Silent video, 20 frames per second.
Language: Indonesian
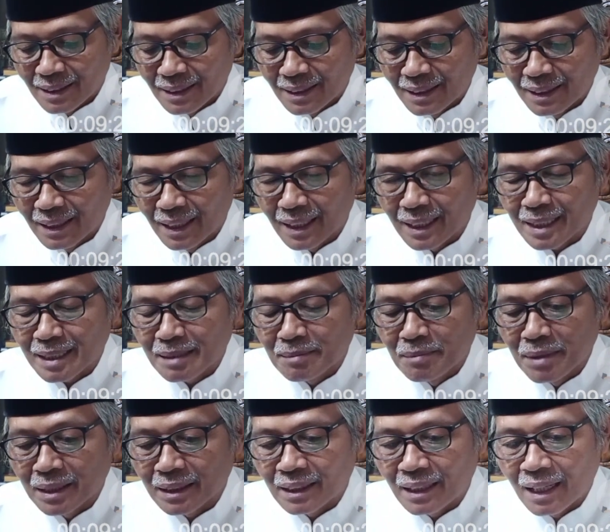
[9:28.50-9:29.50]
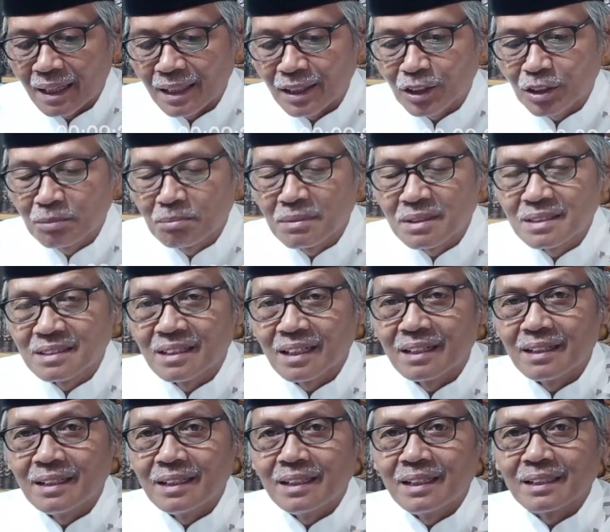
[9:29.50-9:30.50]
Dengan kematian itu
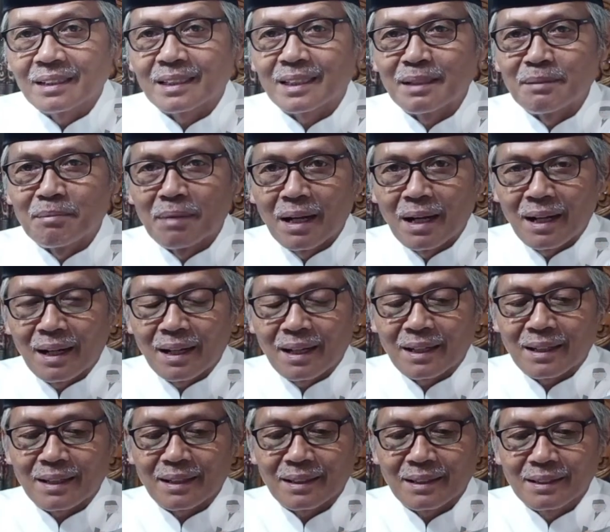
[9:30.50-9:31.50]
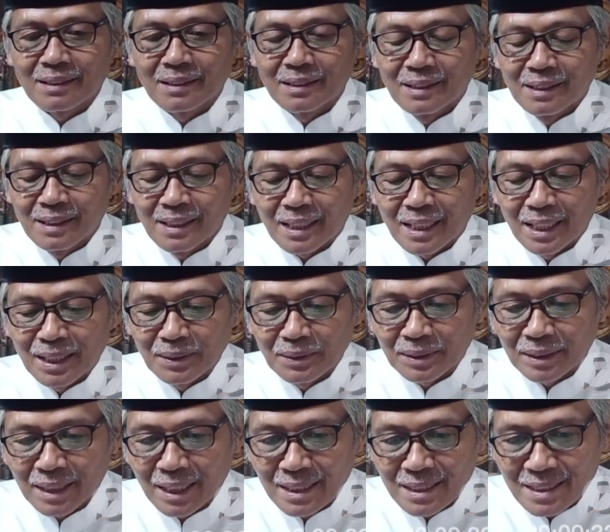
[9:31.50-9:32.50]
menjadi iktibar.
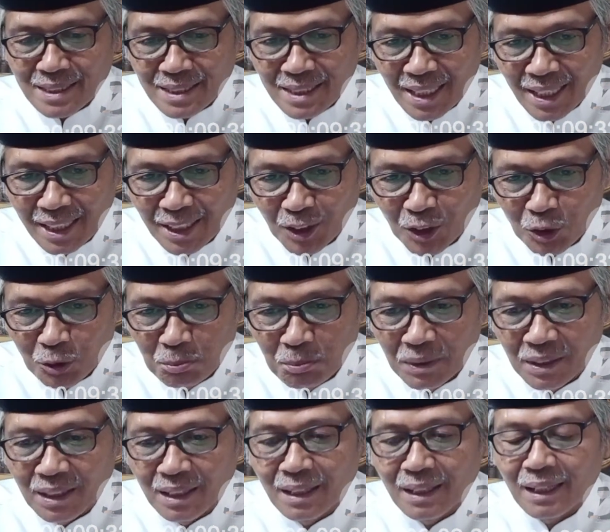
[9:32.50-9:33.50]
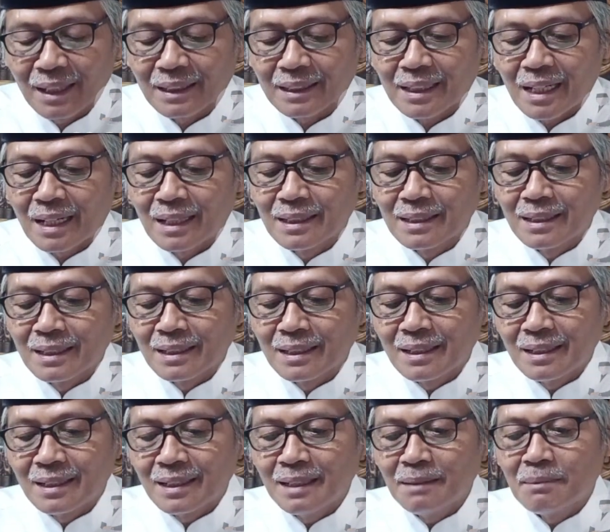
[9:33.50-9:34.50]
Kalau takziah itu mengingatkan
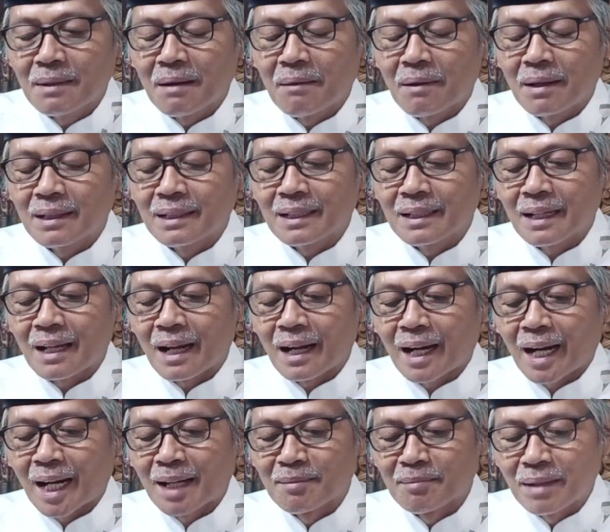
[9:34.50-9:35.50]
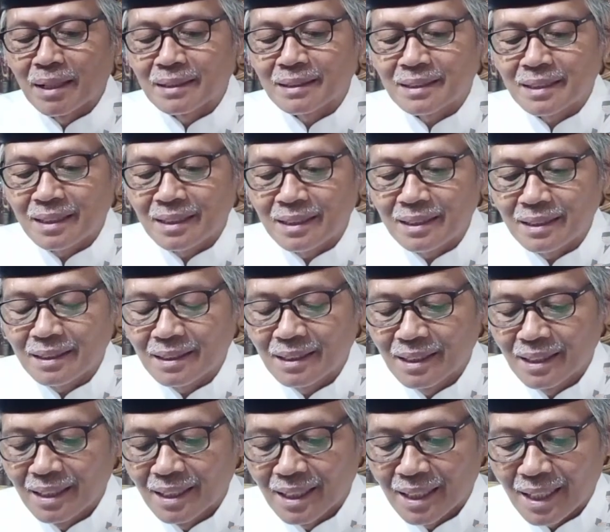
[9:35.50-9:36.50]
diri bahwa diri akan mati.
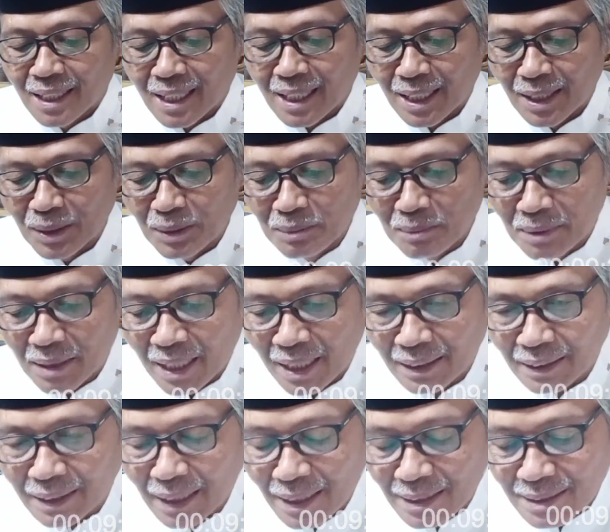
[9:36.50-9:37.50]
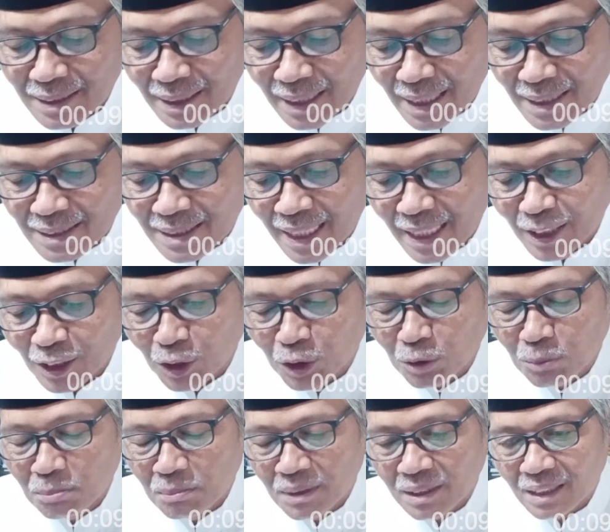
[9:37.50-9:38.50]
Kalau mengantar jenazah
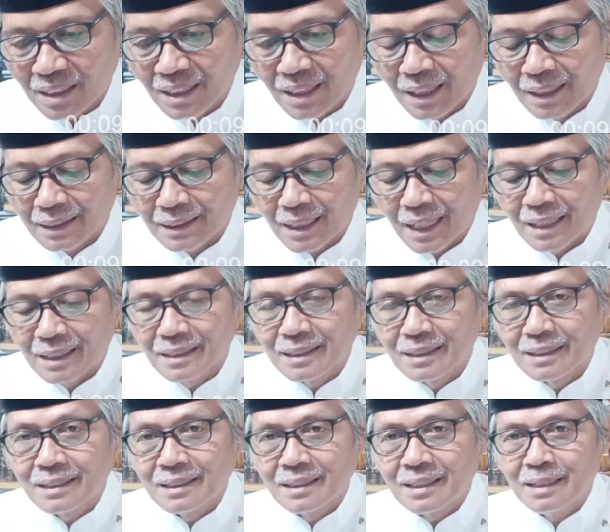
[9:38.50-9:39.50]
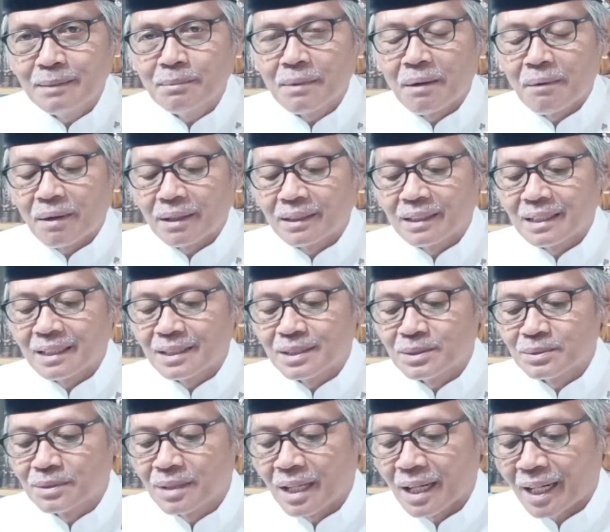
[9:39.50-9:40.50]
itu mengingatkan diri bahwa diri
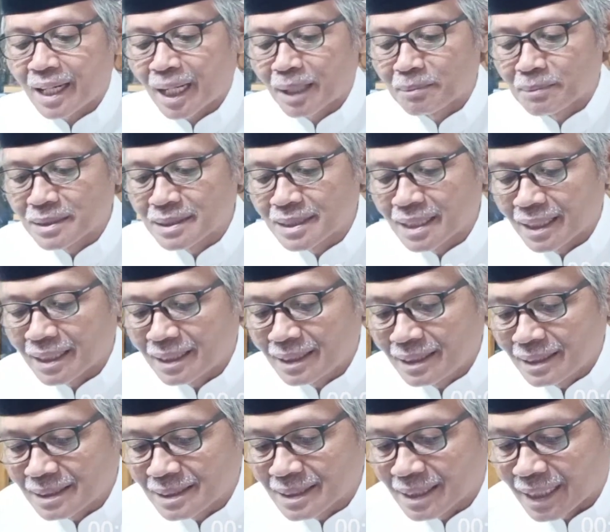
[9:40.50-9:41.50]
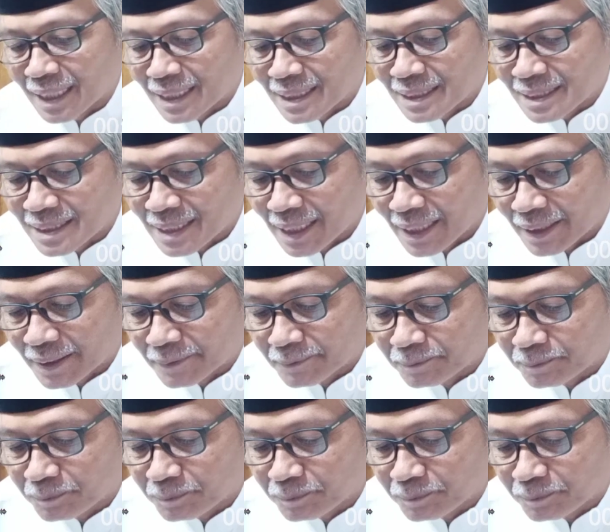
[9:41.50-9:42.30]
juga akan menjadi jenazah.